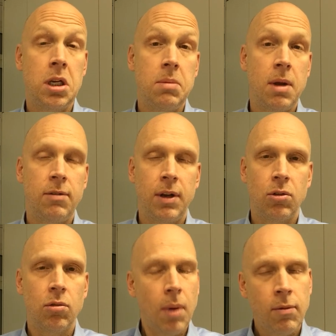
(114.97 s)

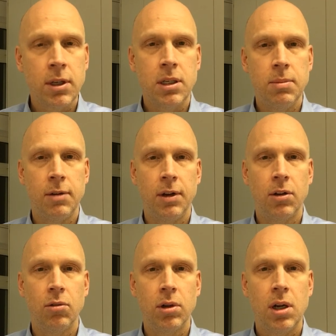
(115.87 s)
Teamentwicklung. Machen wir
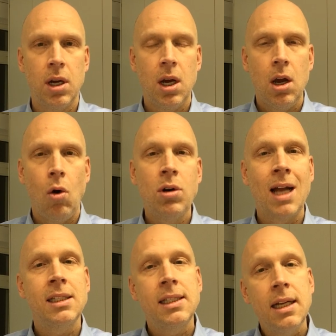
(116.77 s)
Teamentwicklung. Und
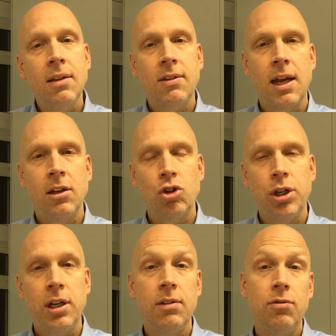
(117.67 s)
erzählst eine
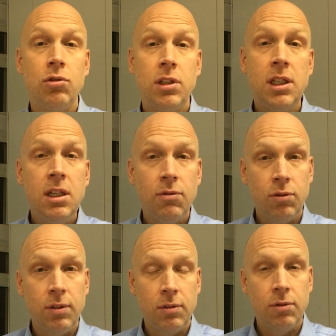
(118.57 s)
Geschichte, wo, die, wo,
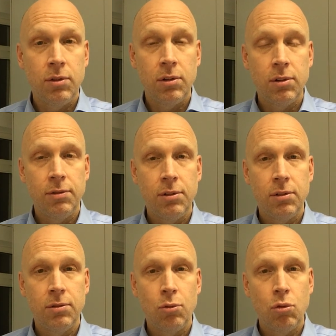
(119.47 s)

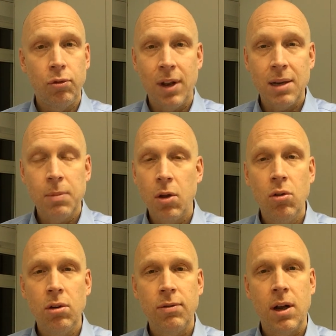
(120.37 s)
wo, wo du vielleicht mal
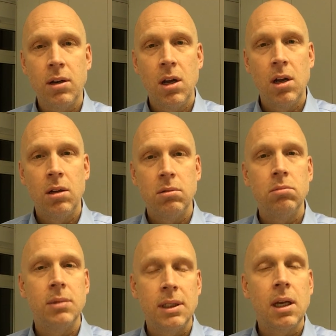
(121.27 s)
irgendwann,
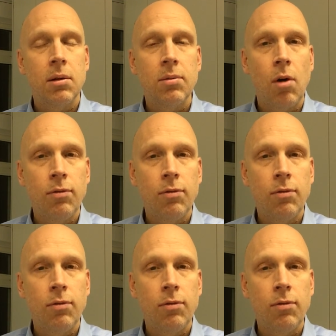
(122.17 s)
ich sage es mal,